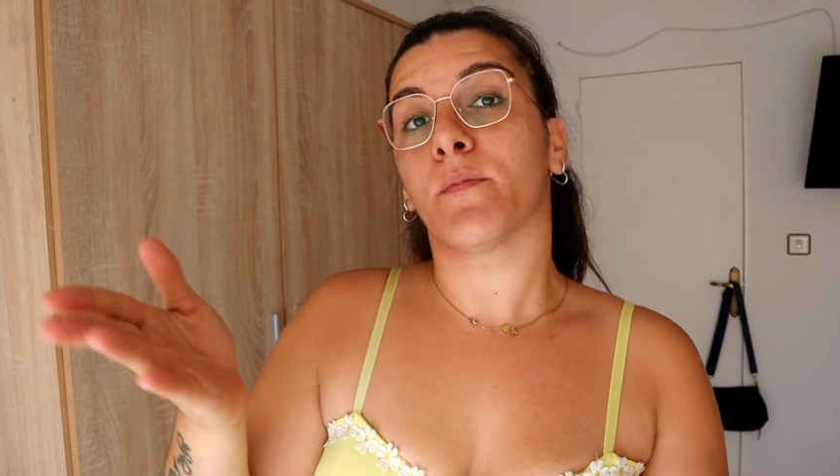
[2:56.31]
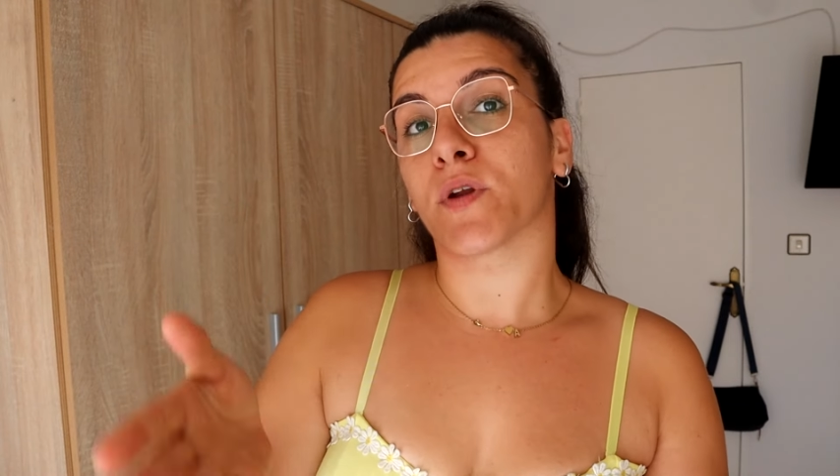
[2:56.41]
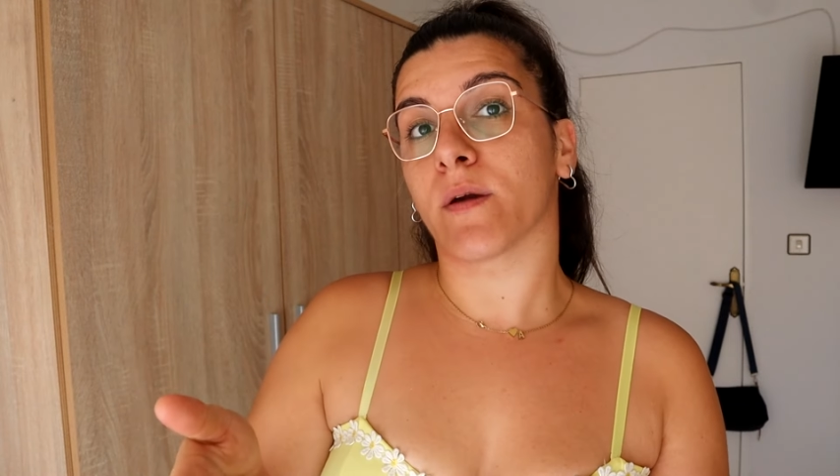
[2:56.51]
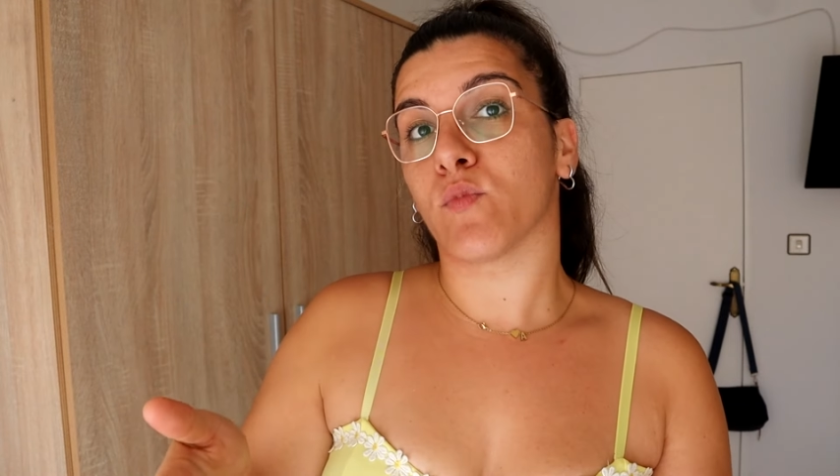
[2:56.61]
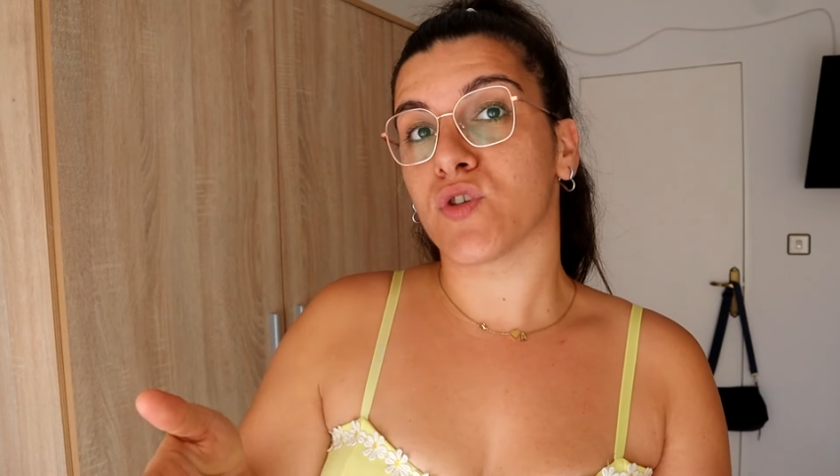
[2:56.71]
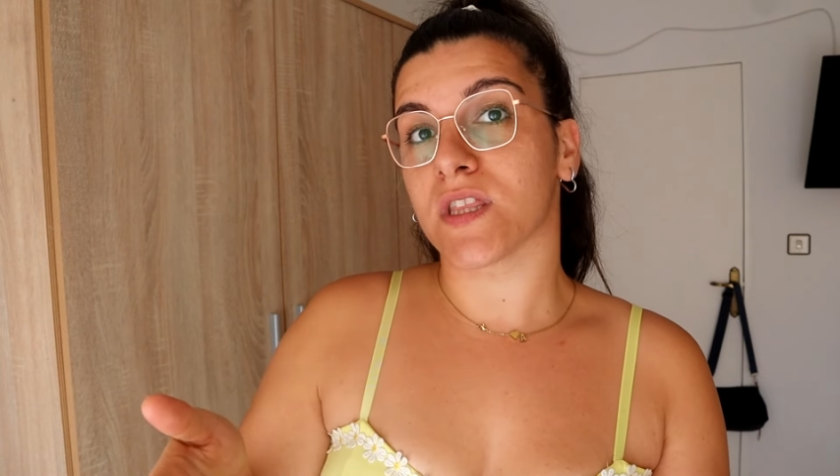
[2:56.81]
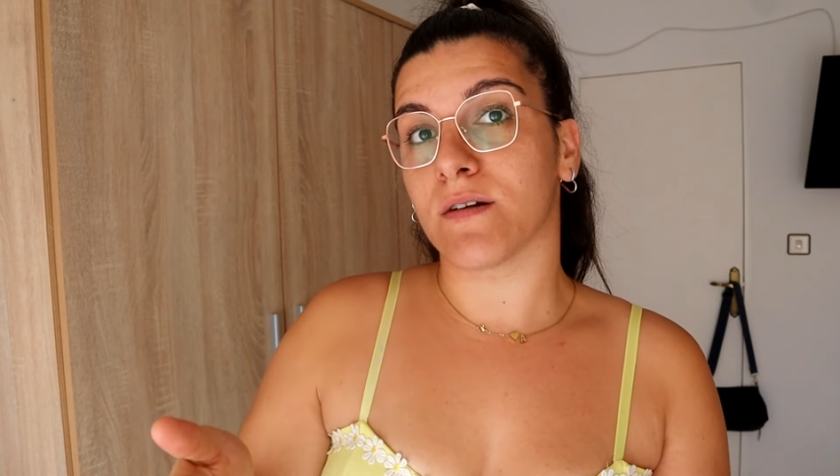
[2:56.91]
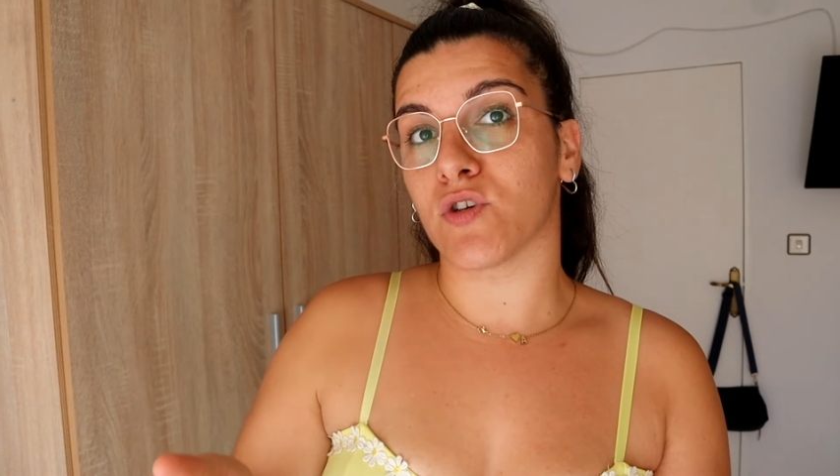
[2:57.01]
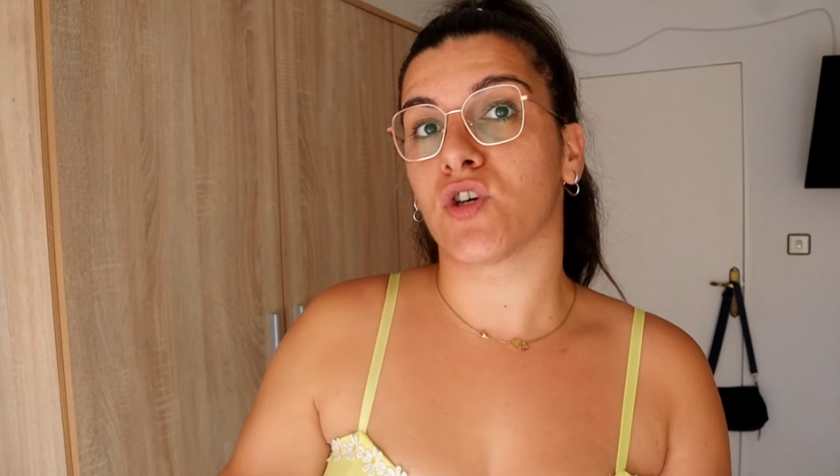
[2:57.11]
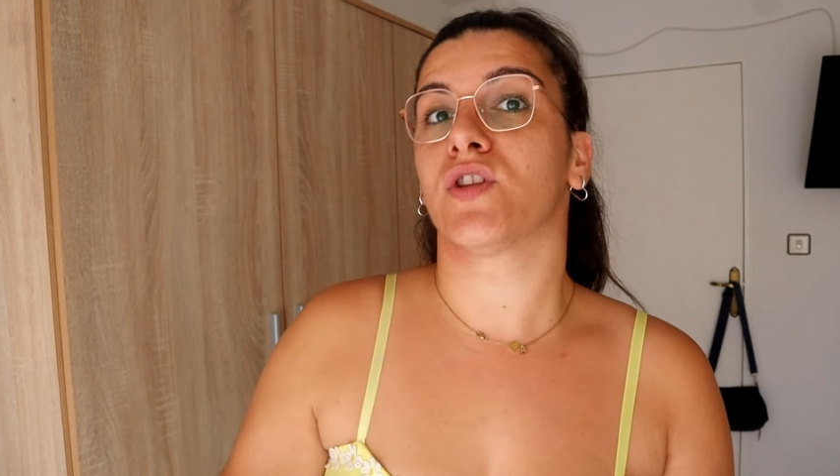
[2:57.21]
porque muchas de
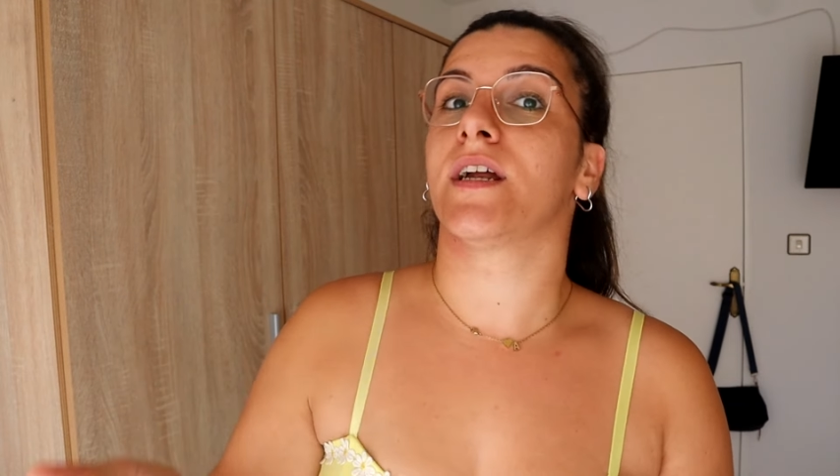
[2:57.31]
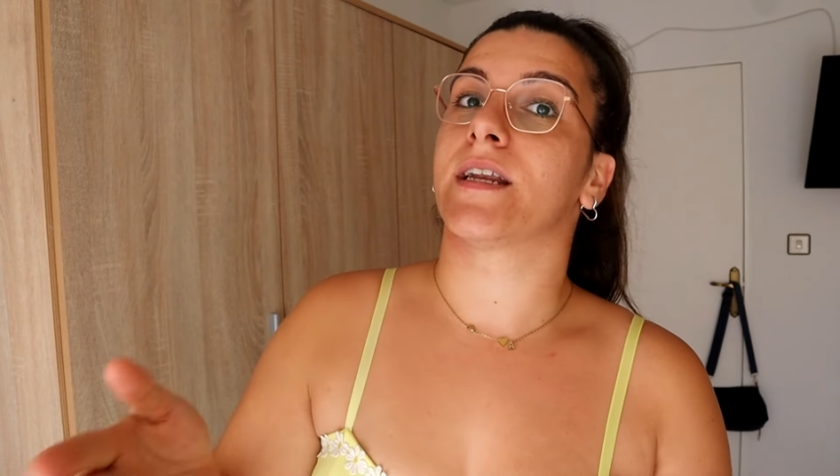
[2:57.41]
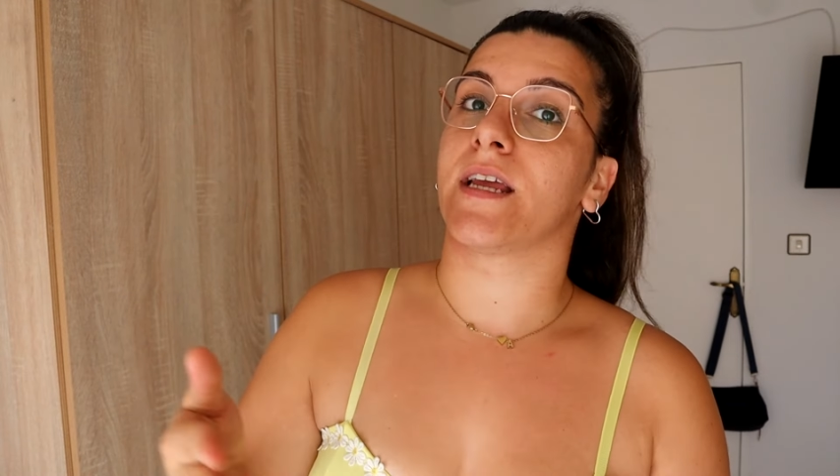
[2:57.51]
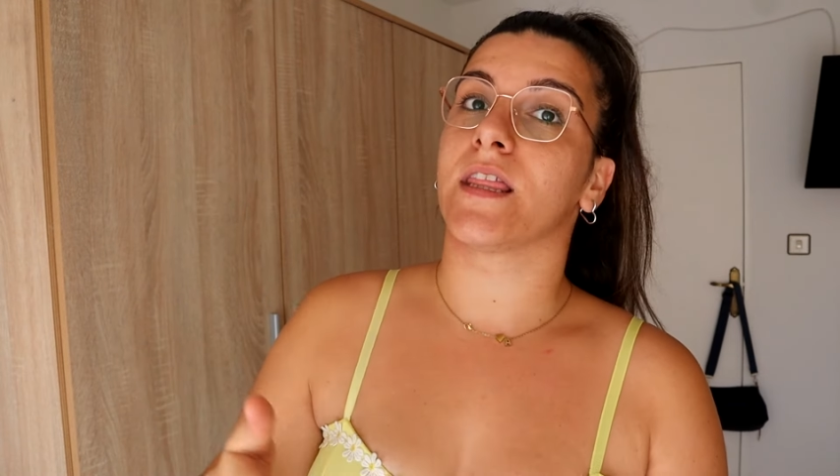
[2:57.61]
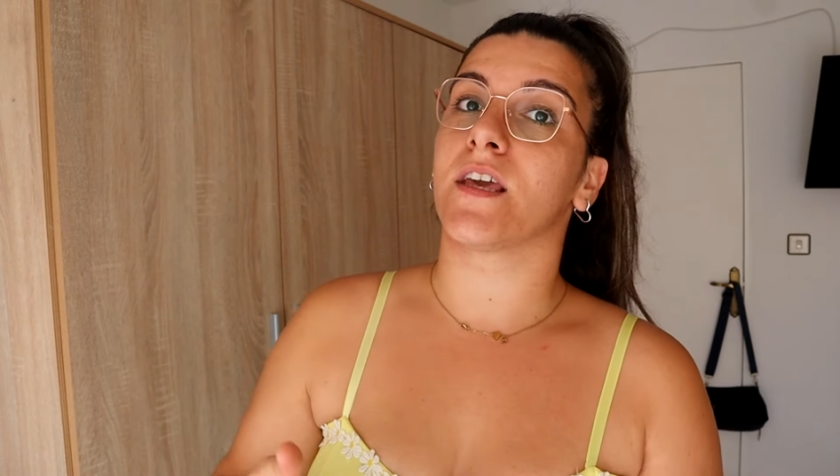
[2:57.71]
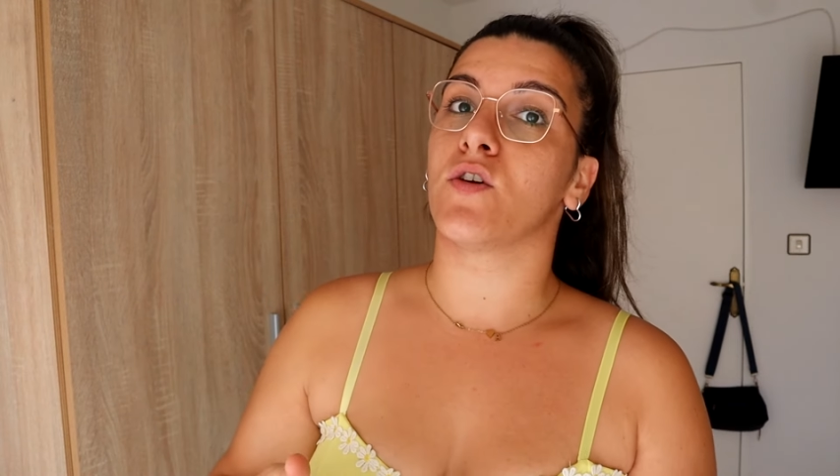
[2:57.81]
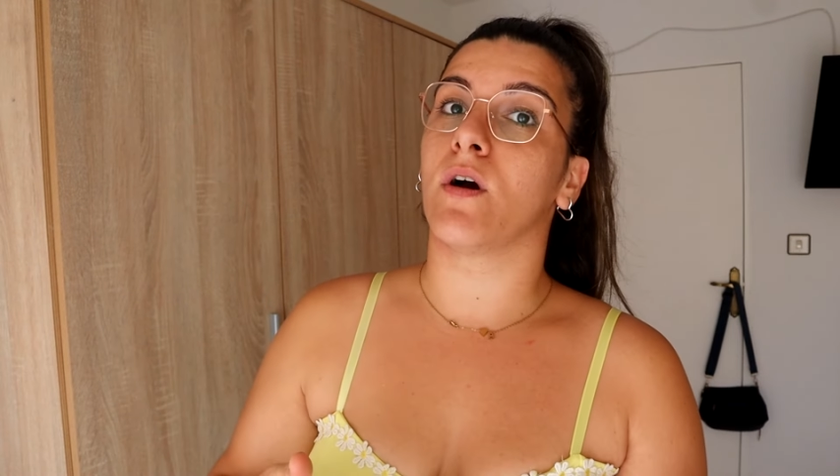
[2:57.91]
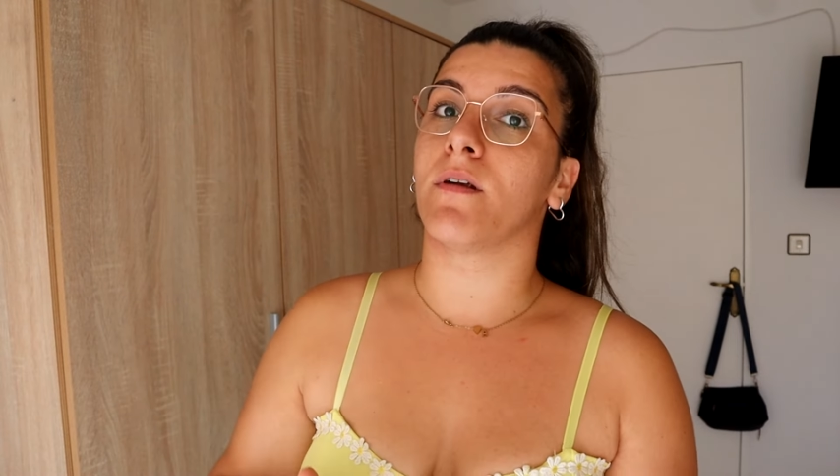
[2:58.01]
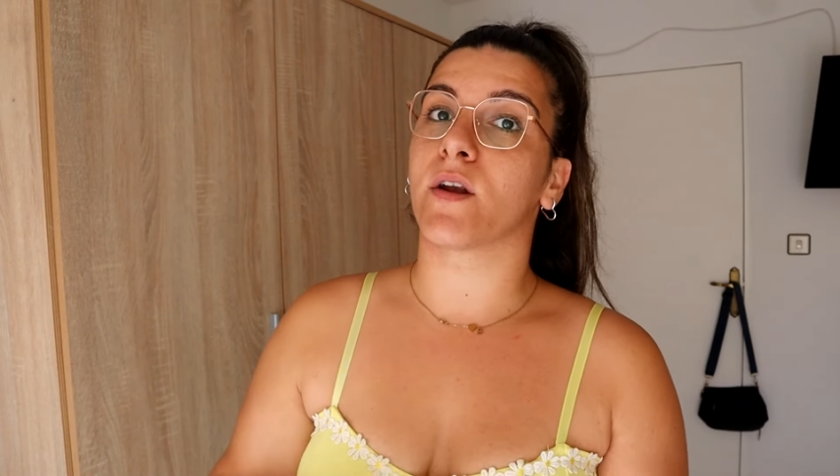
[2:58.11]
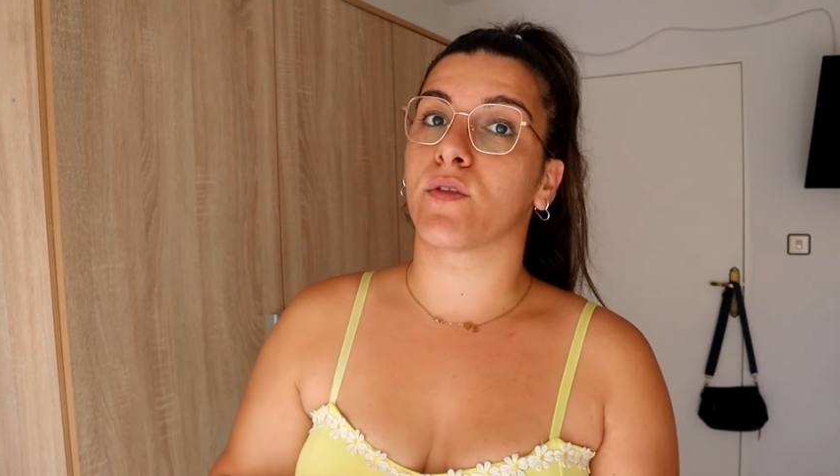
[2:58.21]
vosotras, a raíz de yo
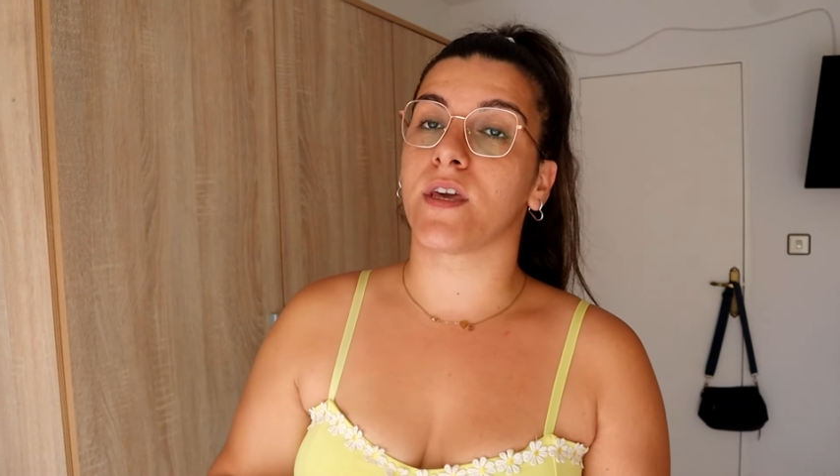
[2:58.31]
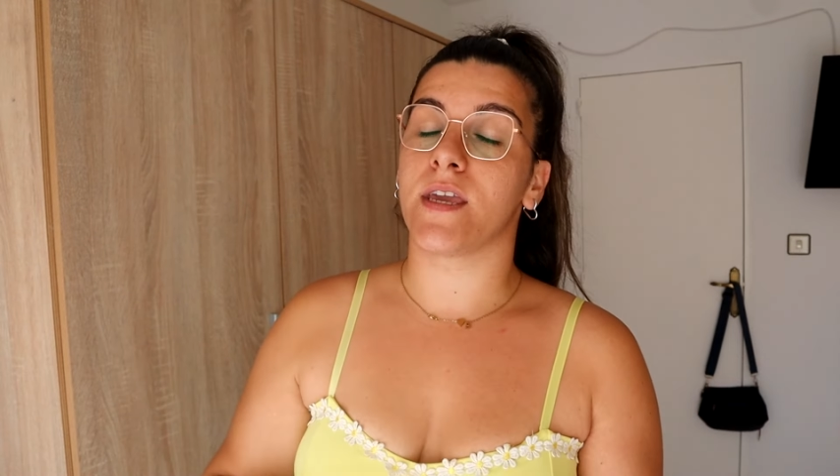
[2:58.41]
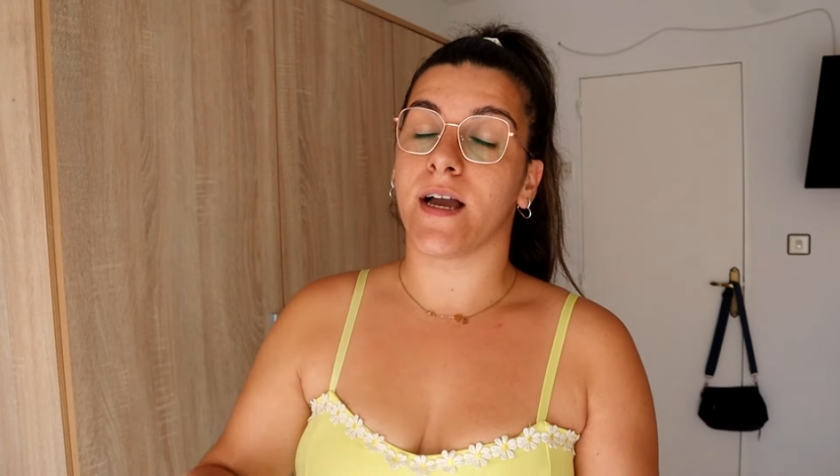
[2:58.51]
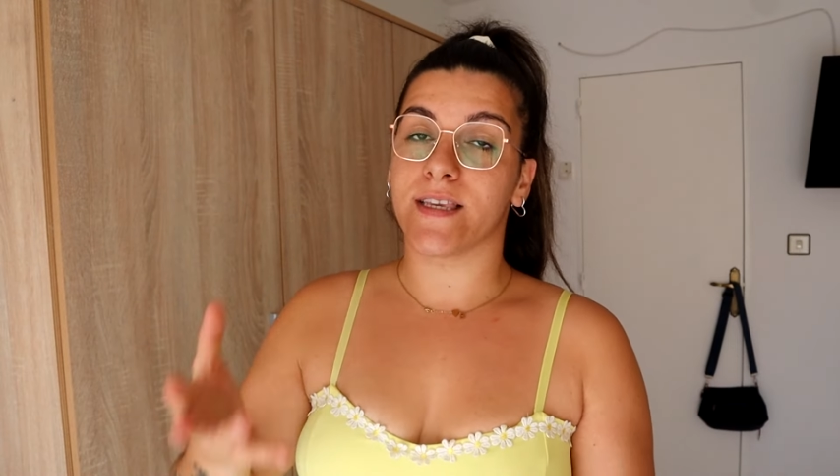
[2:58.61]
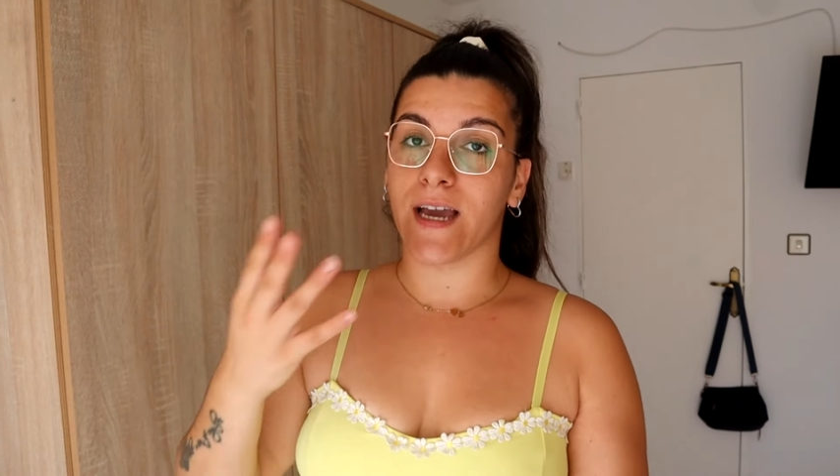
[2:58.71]
hablaros de ella,